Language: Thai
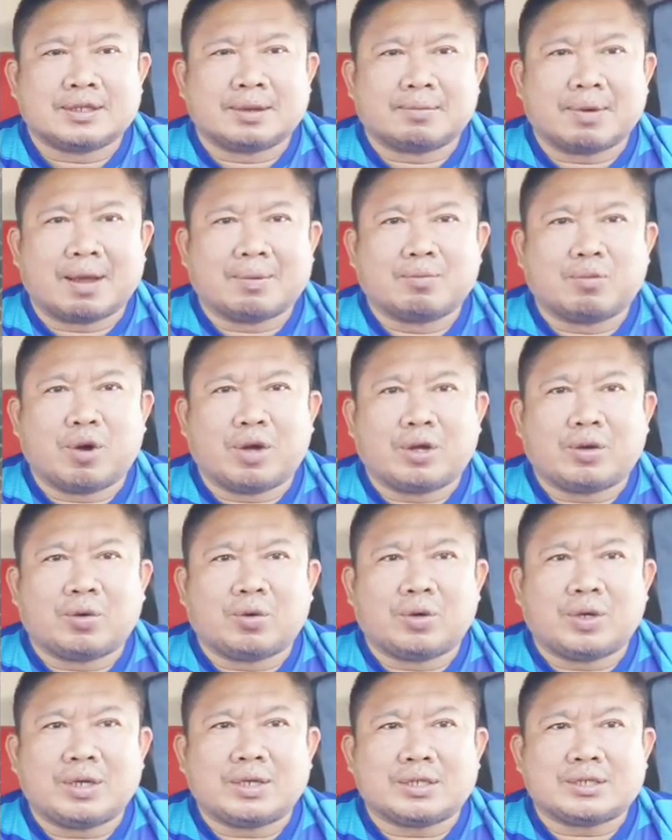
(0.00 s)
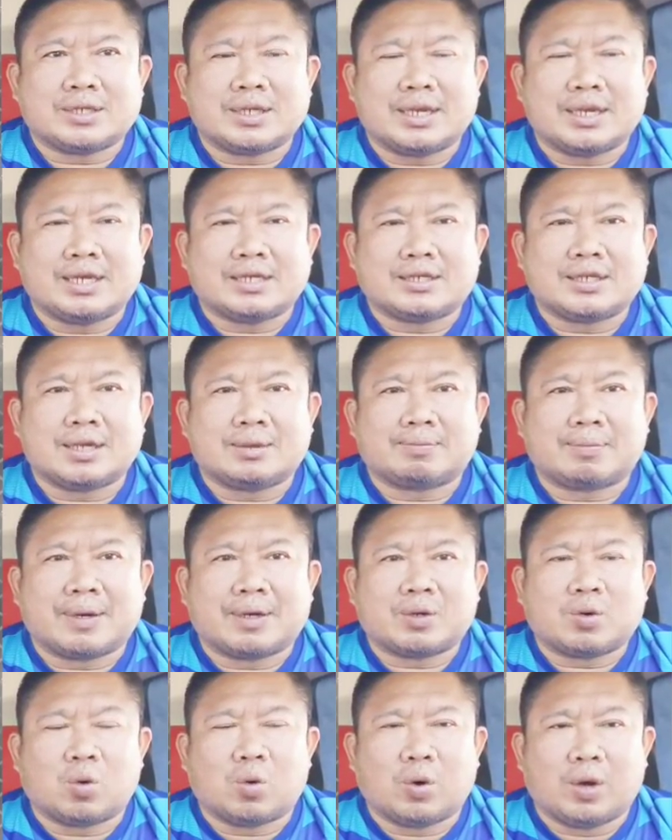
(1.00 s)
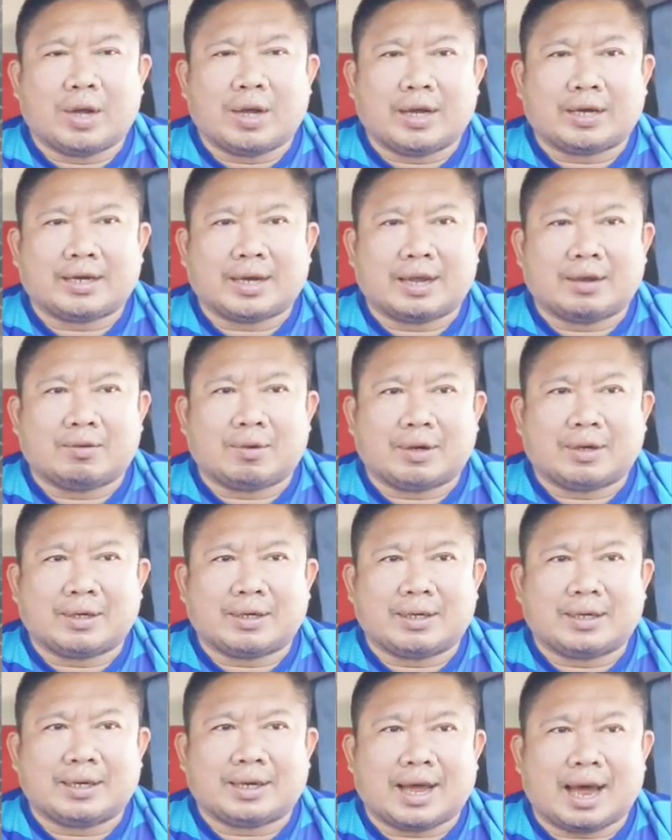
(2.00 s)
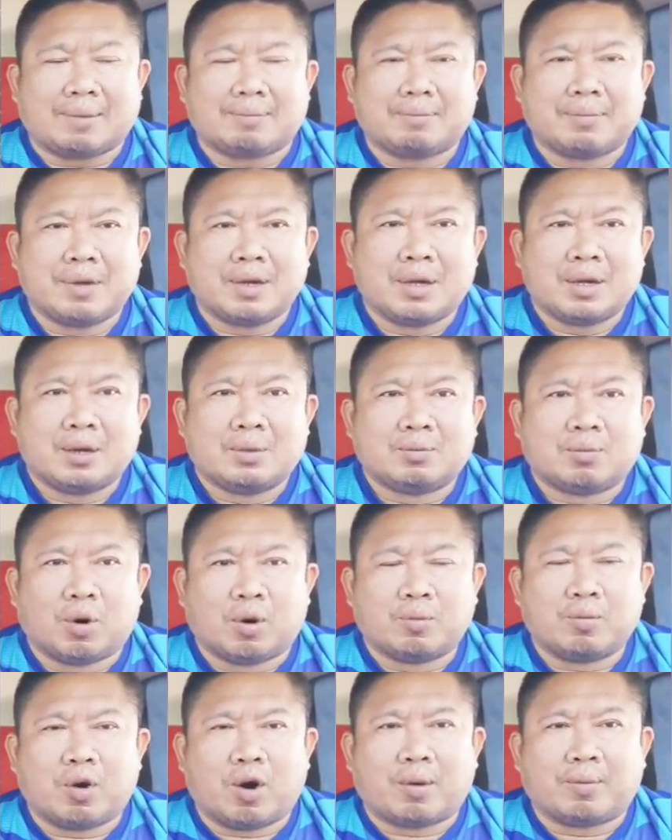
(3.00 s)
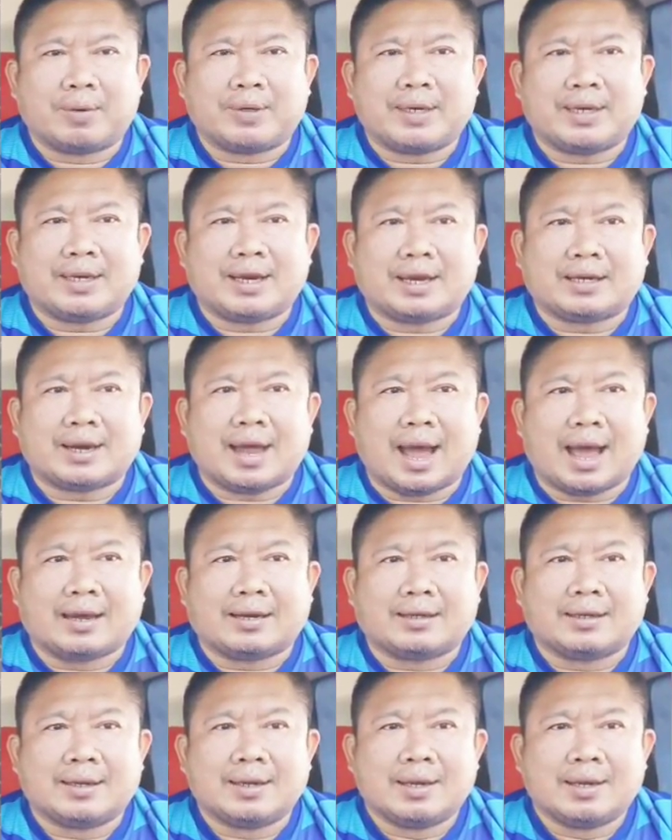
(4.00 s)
สำหรับมวยคู่ที่ 4 ซึ่งเป็นคู่เอกในวันนี้นะครับ ผมออกไปที่ทางด้าน